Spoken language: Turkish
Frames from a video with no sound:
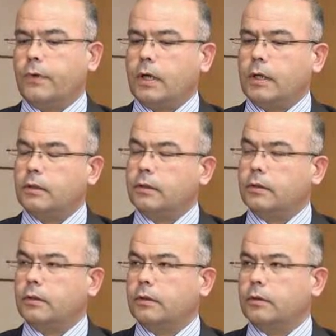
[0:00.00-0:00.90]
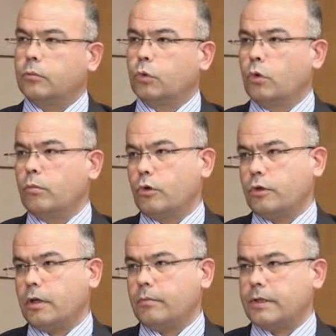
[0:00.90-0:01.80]
fakat bu doğum
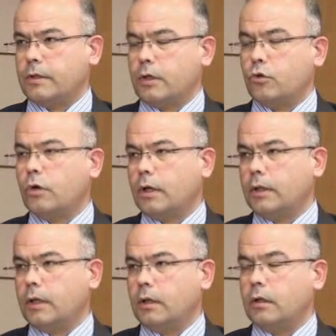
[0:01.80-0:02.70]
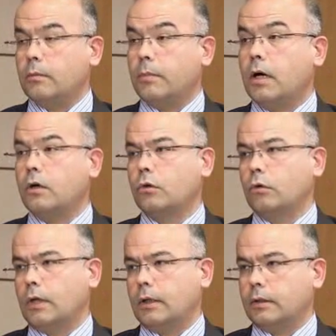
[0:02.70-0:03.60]
borçlanmasından şu anda bağ
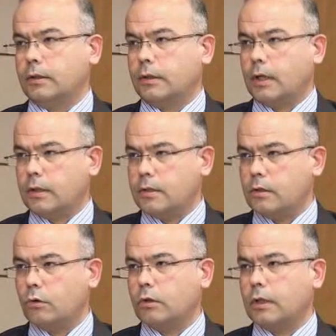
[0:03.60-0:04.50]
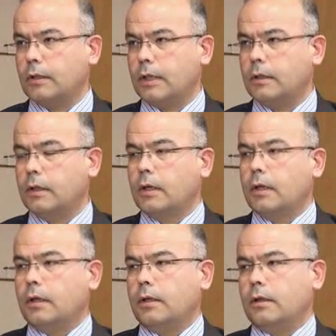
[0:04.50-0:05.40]
kurulu olan kadın sigortalılar
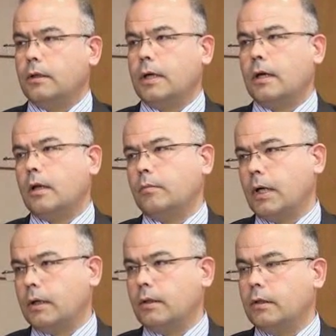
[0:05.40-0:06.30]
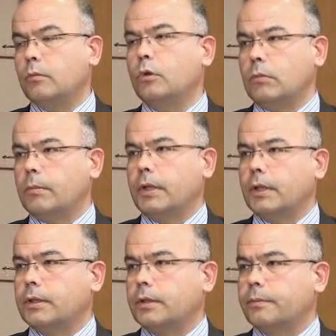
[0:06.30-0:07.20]
yaralanma hakları
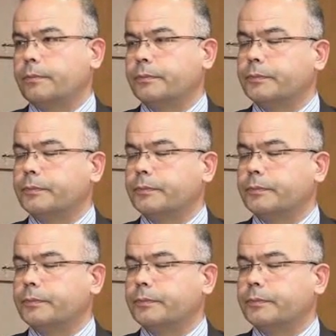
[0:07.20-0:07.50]
bulunmamaktadır.